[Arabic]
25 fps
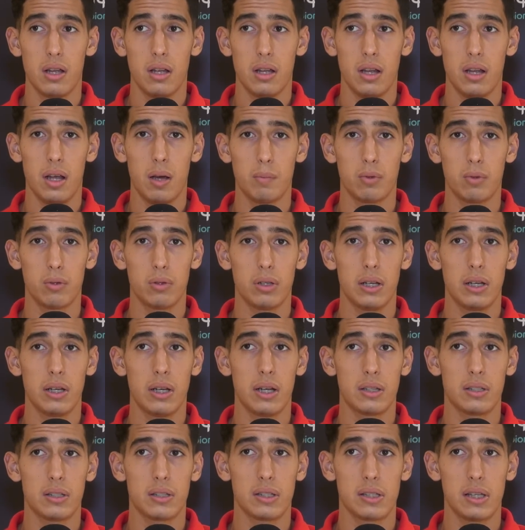الحمد
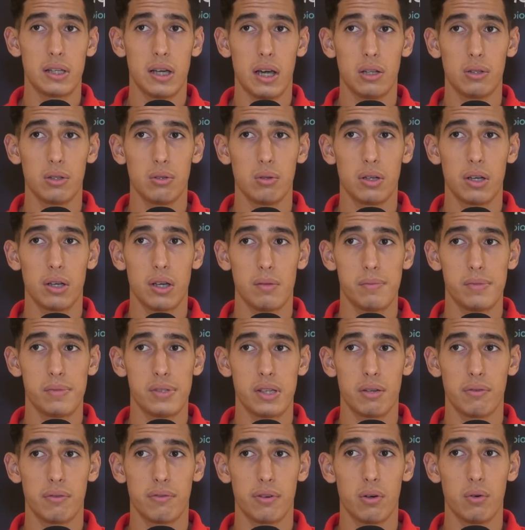لله تتعادل كان
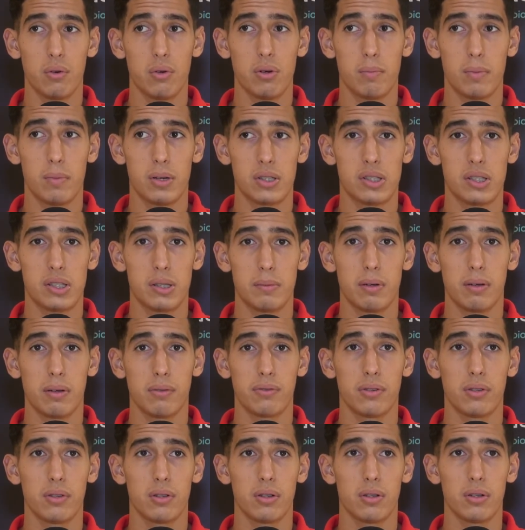مزيان في اول ماتش زعما
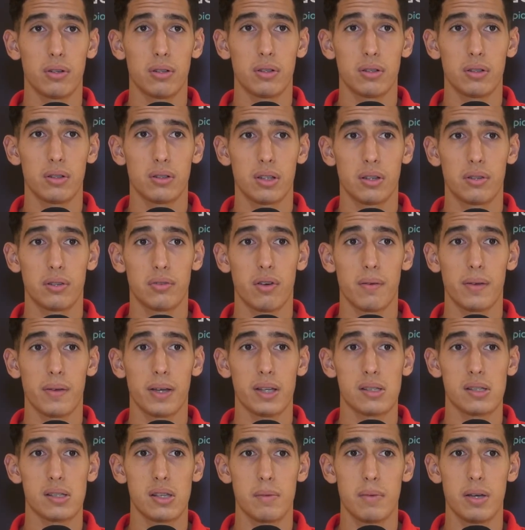ضد فريق
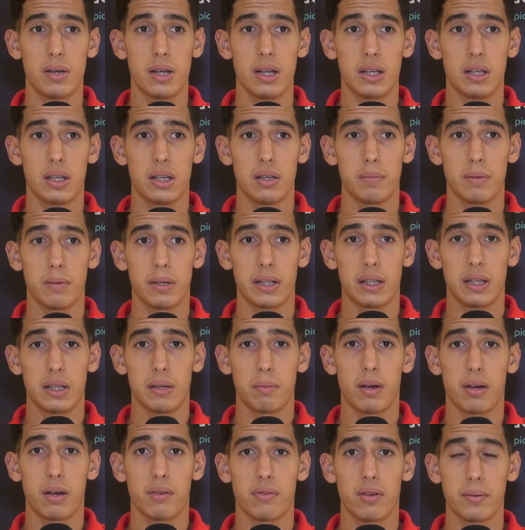الزمالك كما قلت لك
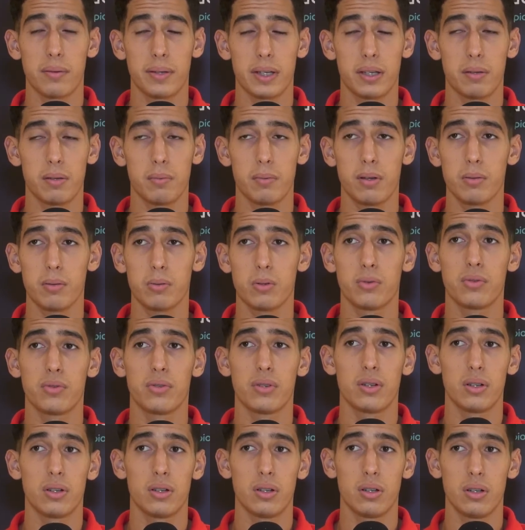يبقى فرق كبير
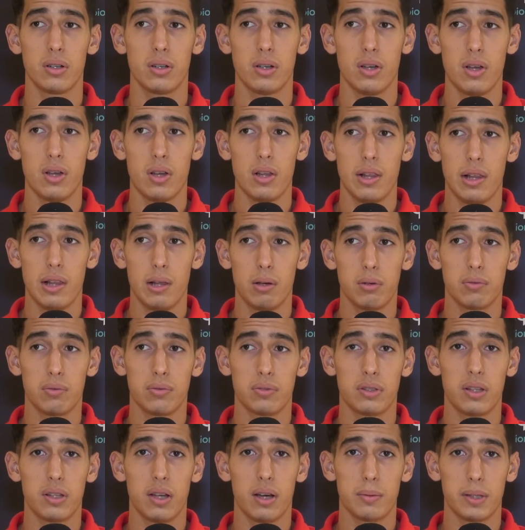وفي, وفي
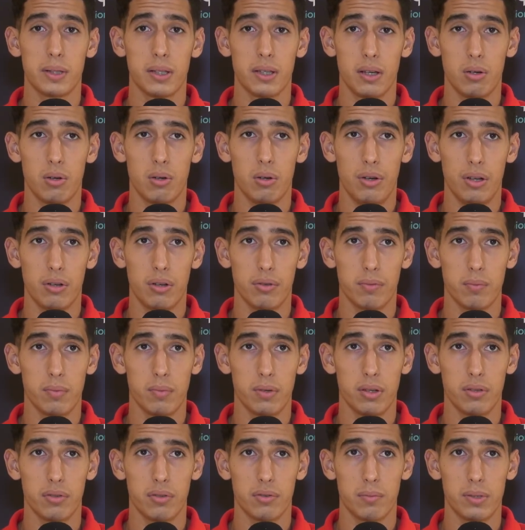الدار ديالو هنا
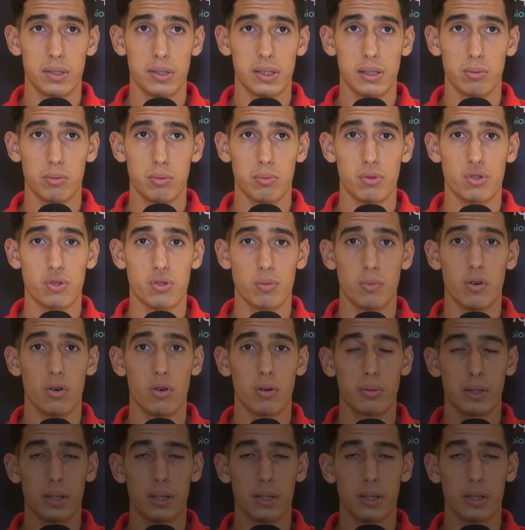في مصر بالجمهور